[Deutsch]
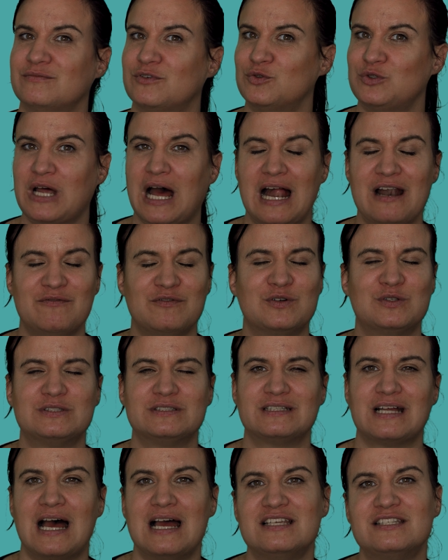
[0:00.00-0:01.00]
unterhalten wir
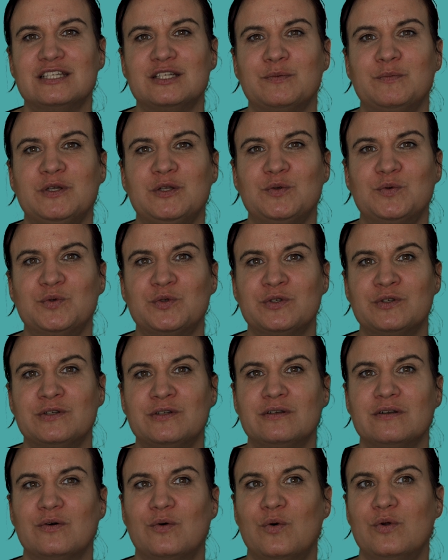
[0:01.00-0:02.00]
uns 30
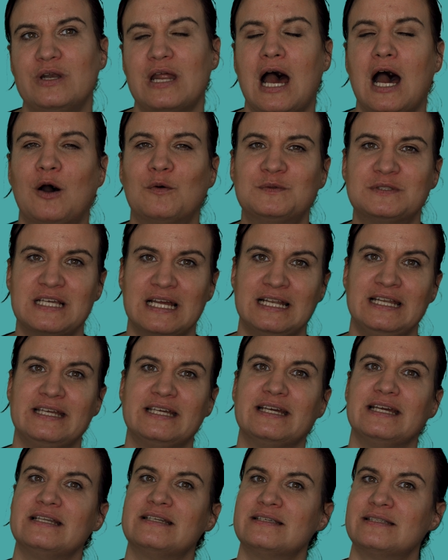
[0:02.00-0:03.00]
Minuten und
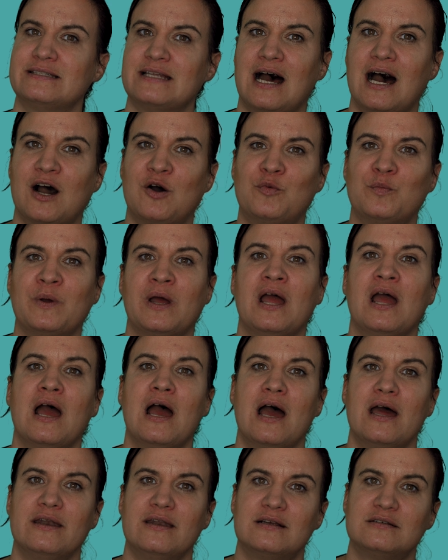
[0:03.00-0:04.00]
hauptsächlich geht es darum,
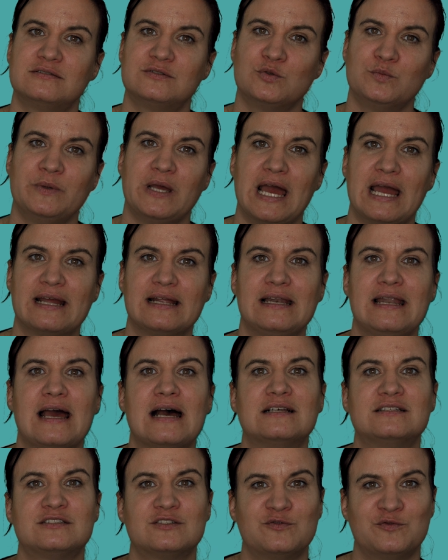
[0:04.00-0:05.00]
dass du mir
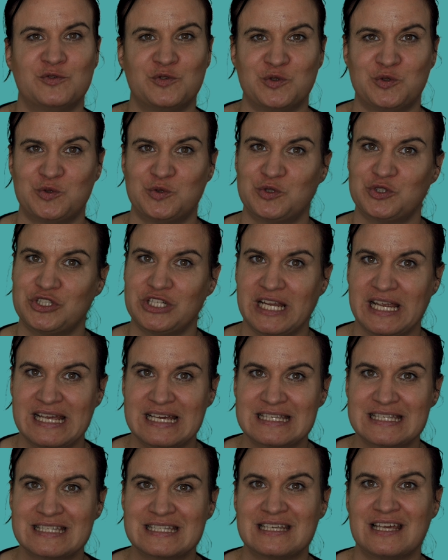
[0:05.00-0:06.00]
erklärst, wo du
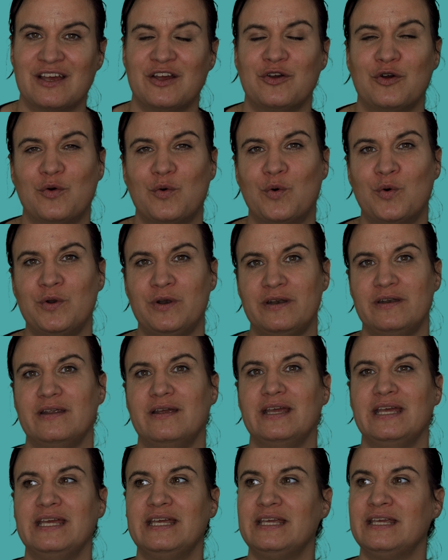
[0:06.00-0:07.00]
stehst und
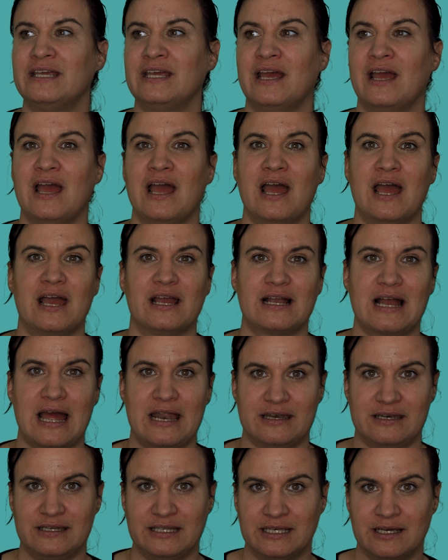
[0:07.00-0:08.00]
ich
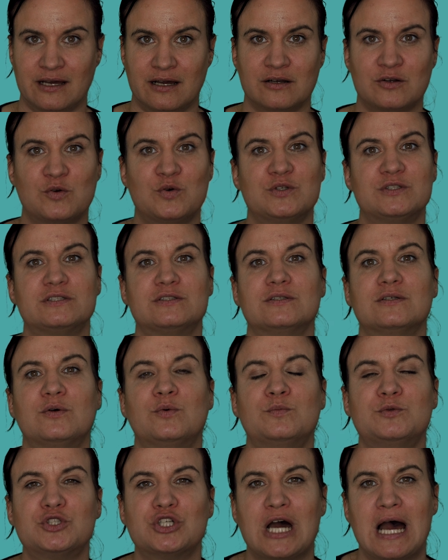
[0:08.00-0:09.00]
kann dir kurz
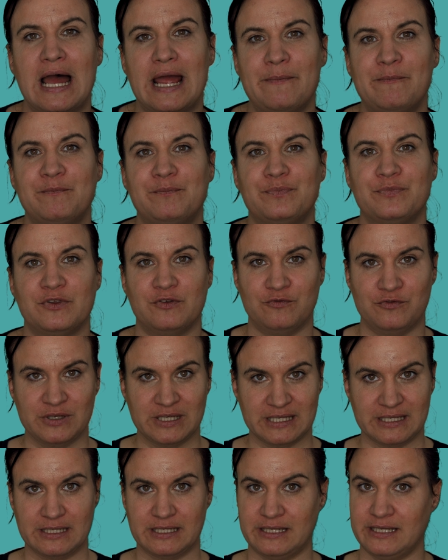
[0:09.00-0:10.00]
umschreiben,
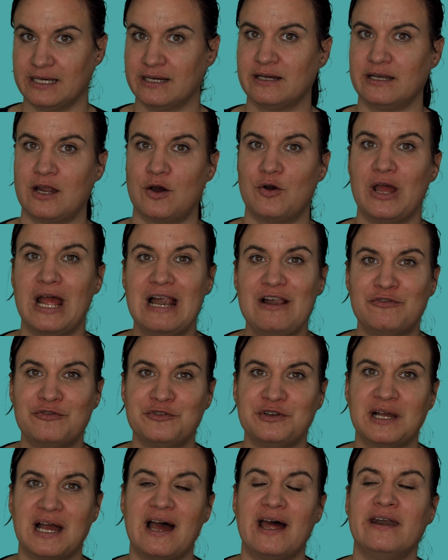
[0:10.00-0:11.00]
wie ich dir genau
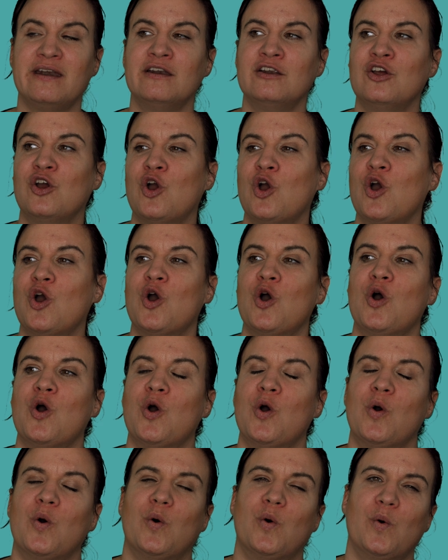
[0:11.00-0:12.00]
helfen kann.
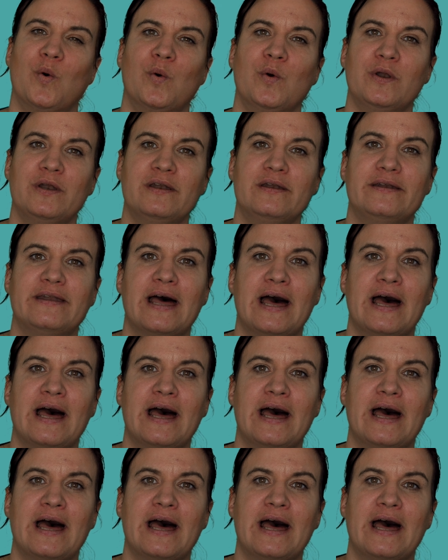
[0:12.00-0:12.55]
Und